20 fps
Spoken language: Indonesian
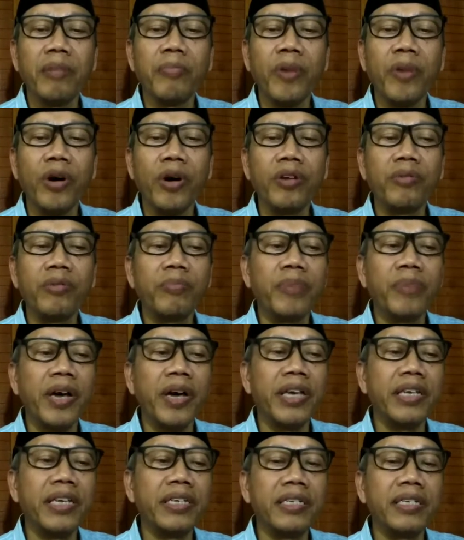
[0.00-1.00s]
born
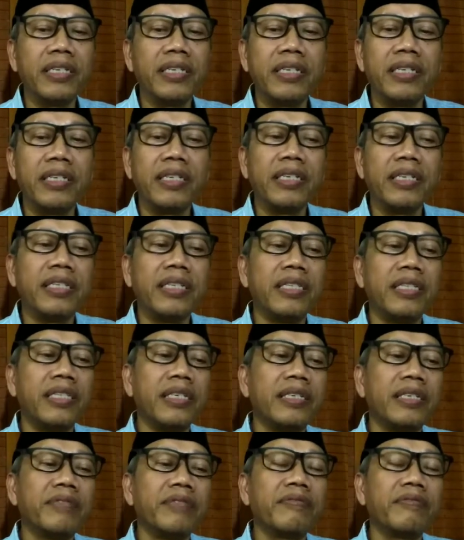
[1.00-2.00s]
by
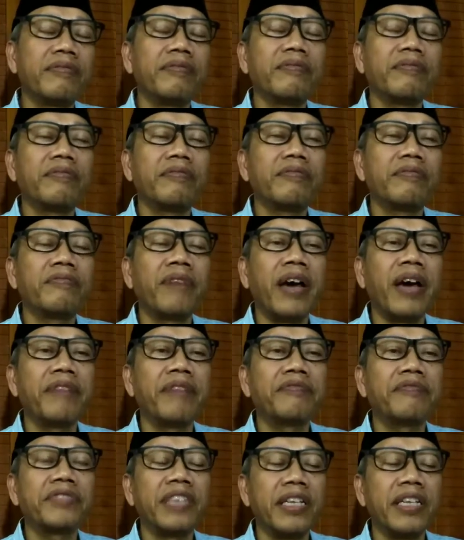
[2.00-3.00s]
the
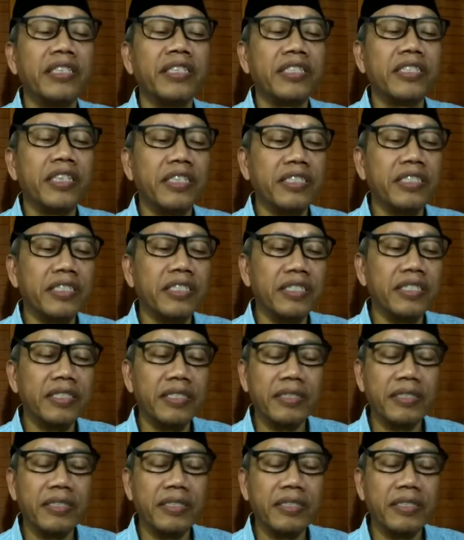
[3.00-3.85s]
five senses.